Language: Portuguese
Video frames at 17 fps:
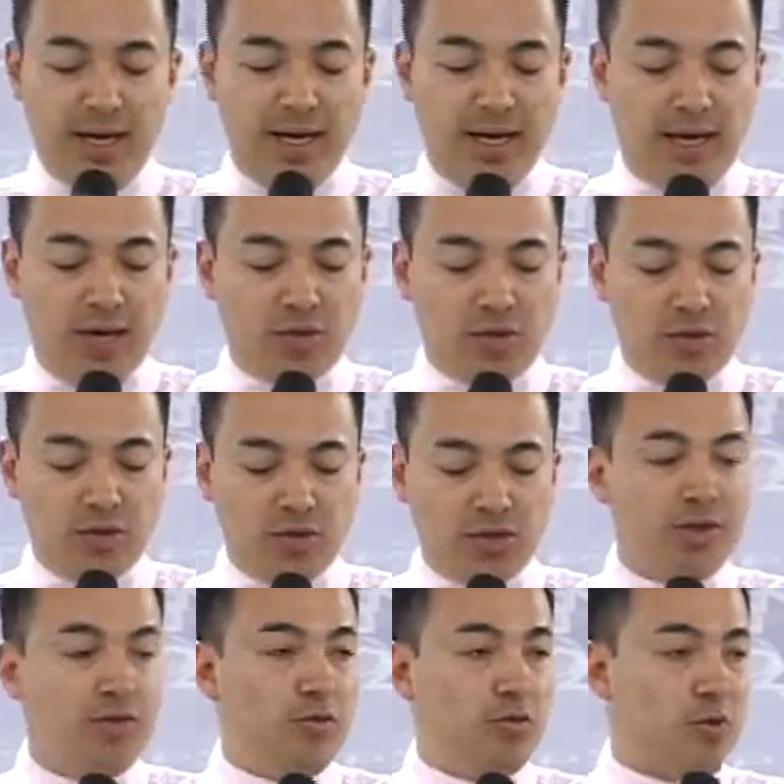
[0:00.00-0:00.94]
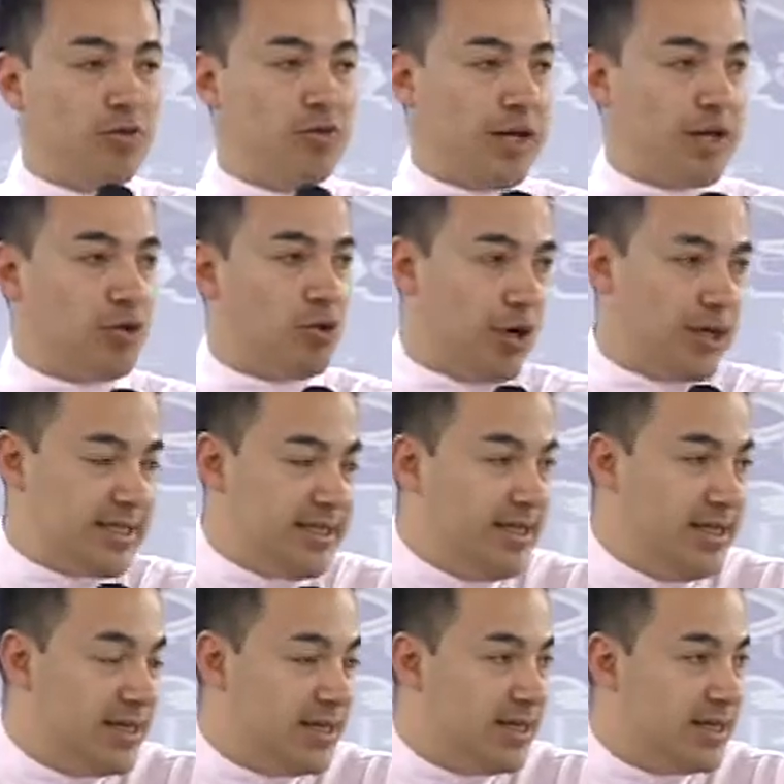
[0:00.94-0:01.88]
Eu tive uma
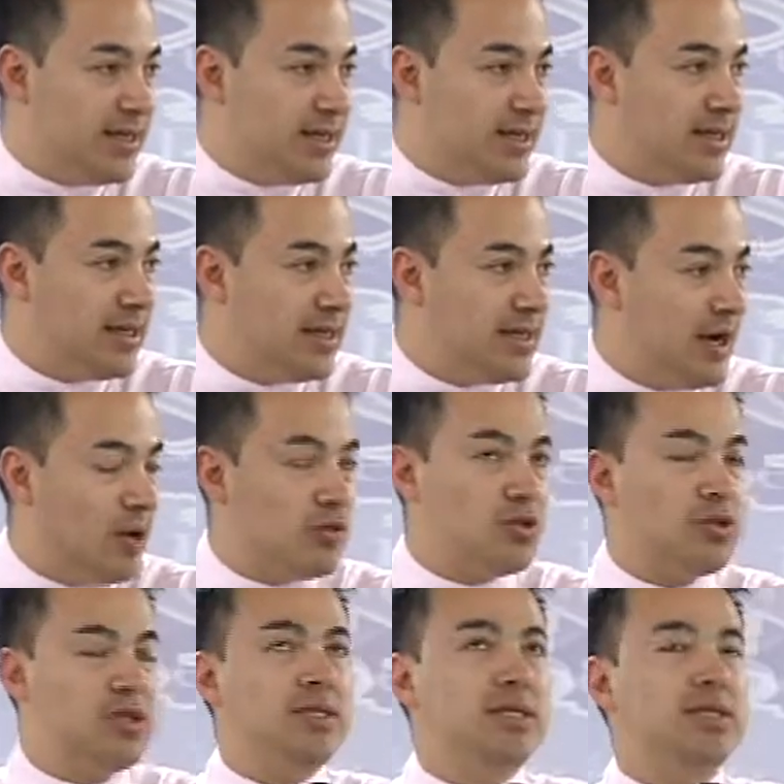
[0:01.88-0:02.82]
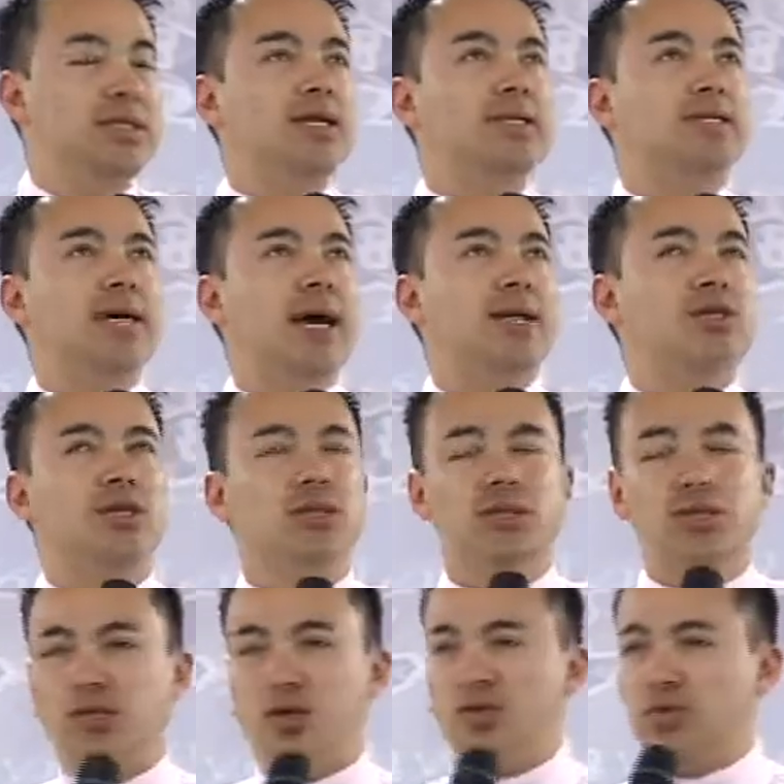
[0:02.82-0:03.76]
overdose aos 17,
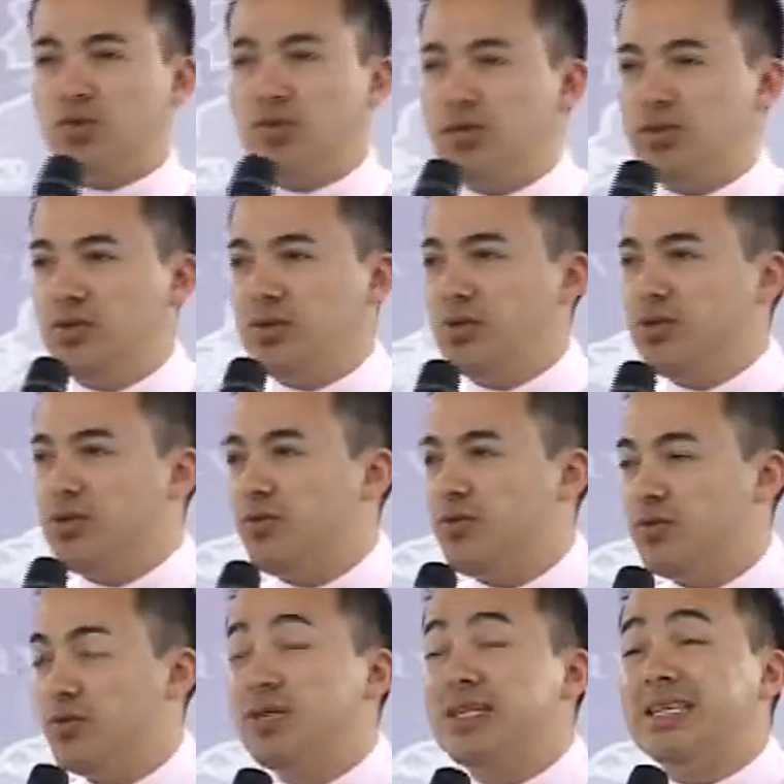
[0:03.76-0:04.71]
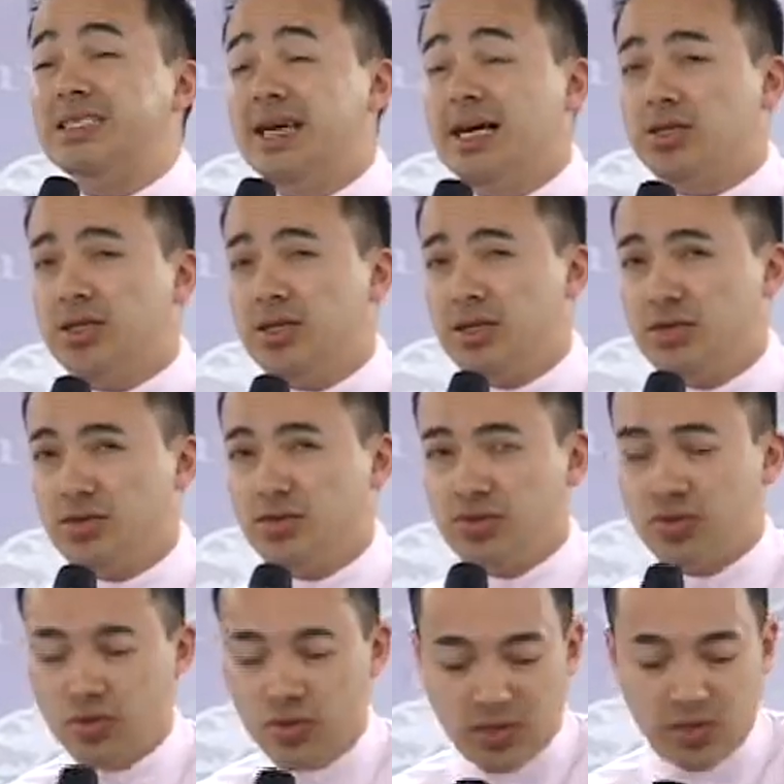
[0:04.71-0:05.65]
18 anos, eu tive 17 anos, com
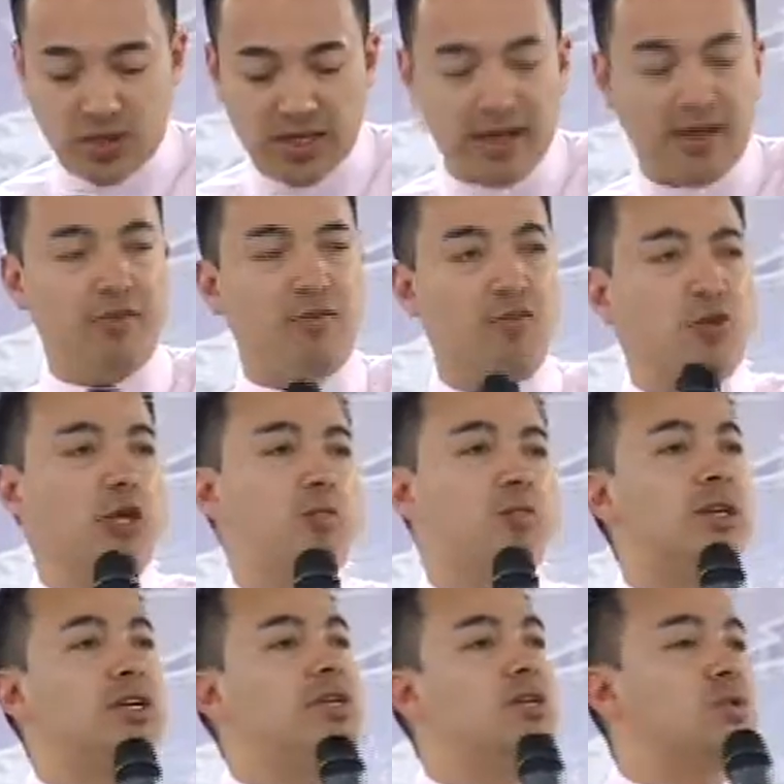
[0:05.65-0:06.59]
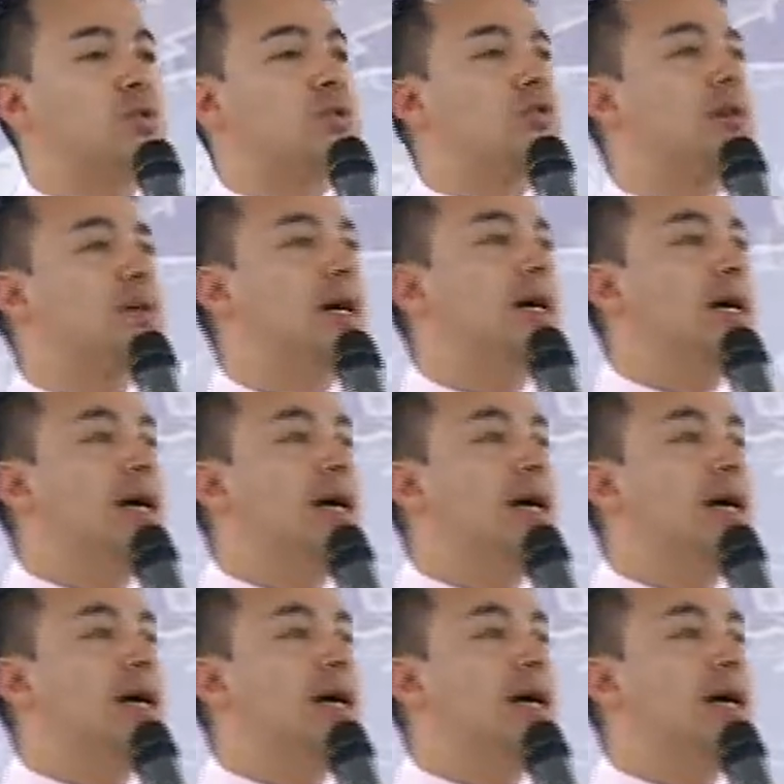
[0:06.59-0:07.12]
18 eu já estava voltando para Jesus.